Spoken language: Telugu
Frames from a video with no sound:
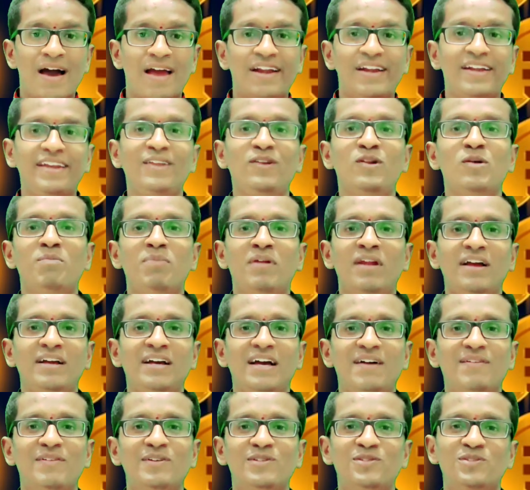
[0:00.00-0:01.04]
పార్టీ లోపల
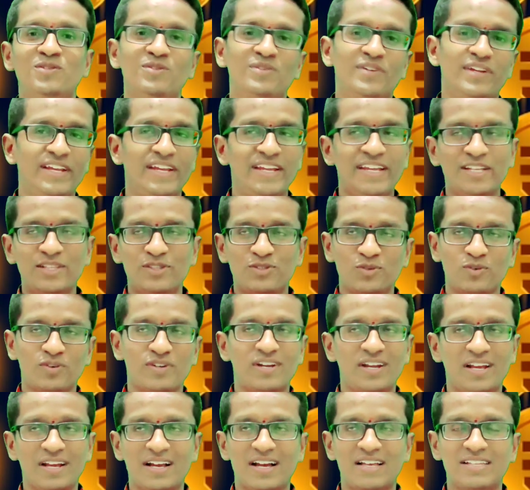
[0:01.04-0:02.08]
కావచ్చు ఈ
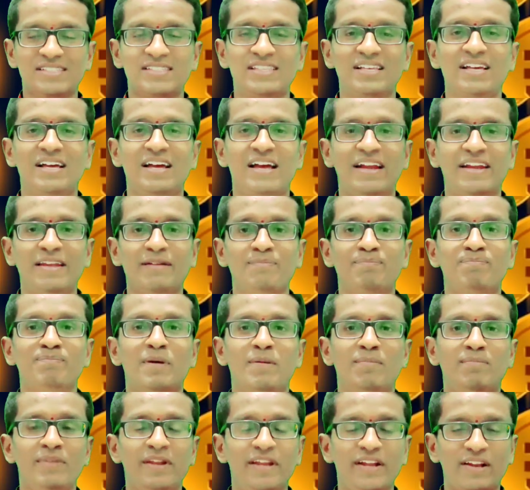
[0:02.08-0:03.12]
చోట్ల కాస్త అంటే
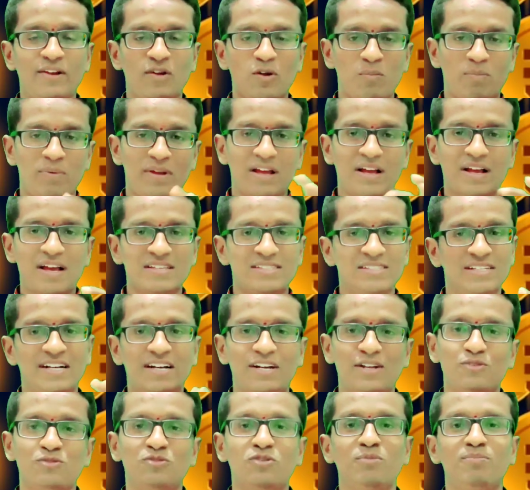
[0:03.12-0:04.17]
పబ్లిక్ లోపల కాస్త
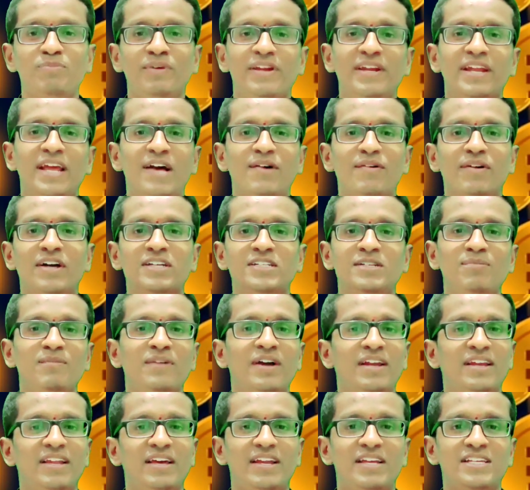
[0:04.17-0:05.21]
ఖర్చులు పెరిగే అవకాశం
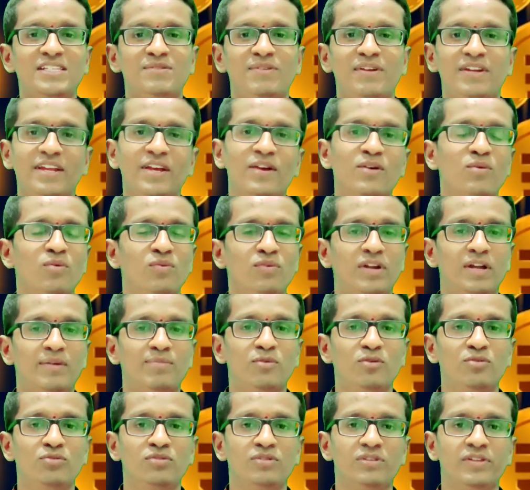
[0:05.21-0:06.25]
కన్యారాశి వారికి ఎక్కువ
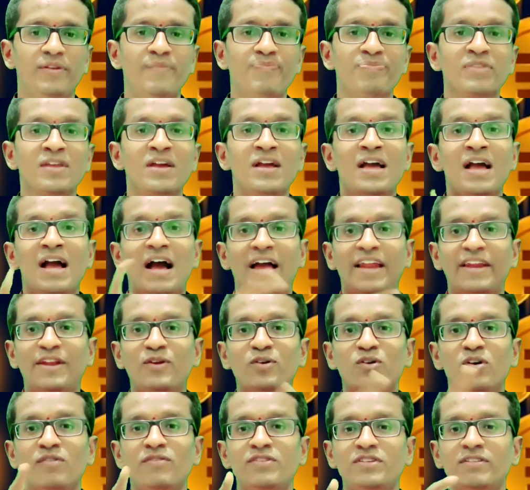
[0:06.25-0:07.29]
ఉండబోతుంది అని
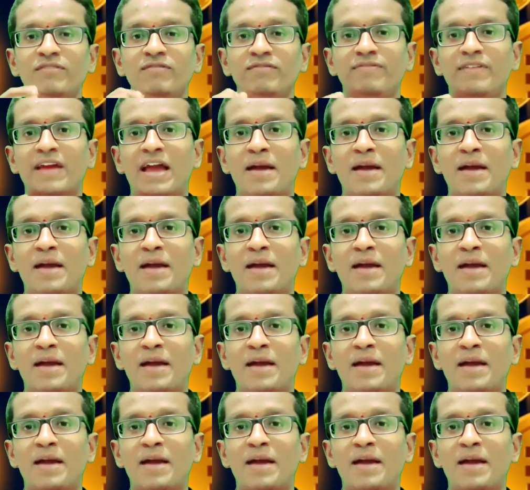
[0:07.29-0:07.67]
ఇంకో విషయం